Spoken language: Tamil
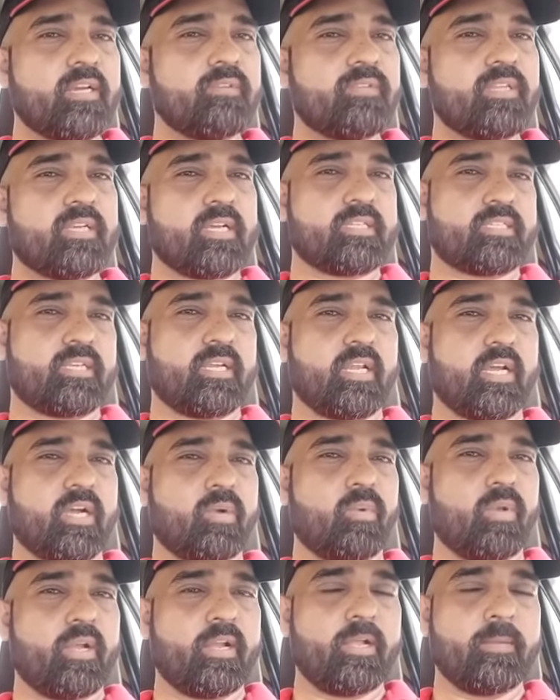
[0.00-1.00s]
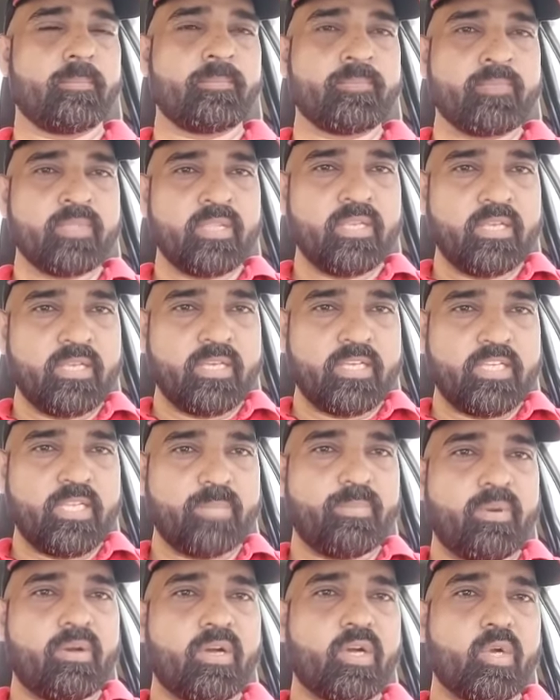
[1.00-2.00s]
எழுபது காசுகளாக உள்ளன
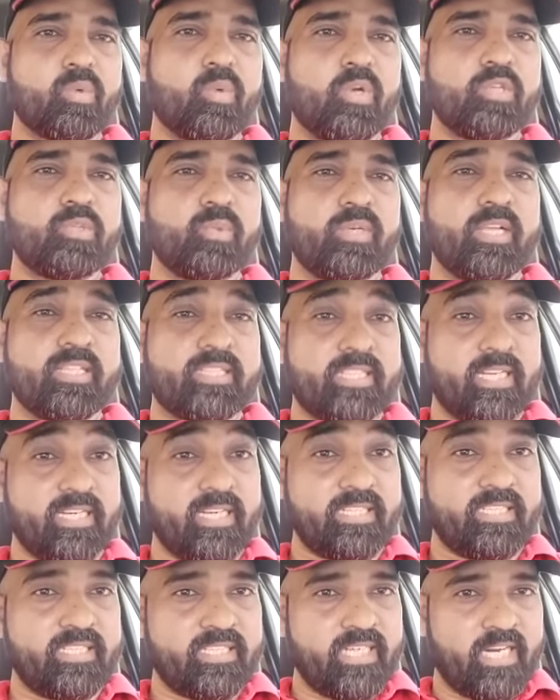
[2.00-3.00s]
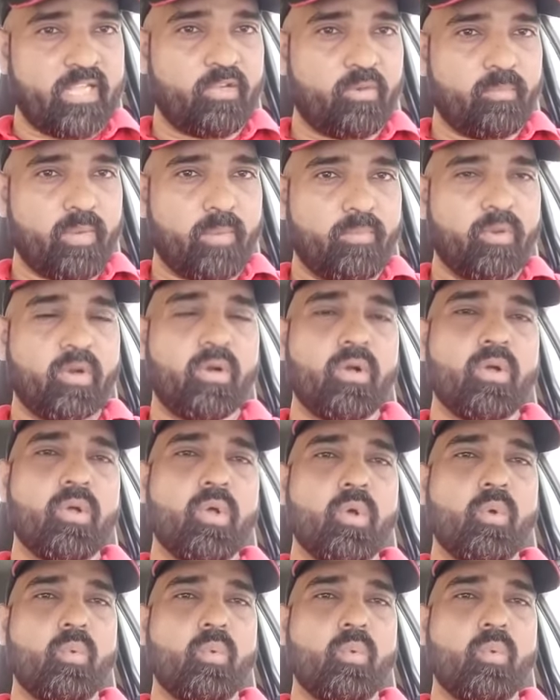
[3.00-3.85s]
இப்போ அவங்க கோயத்துடைய தங்கத்தின் நிலவரம் பார்ப்போம்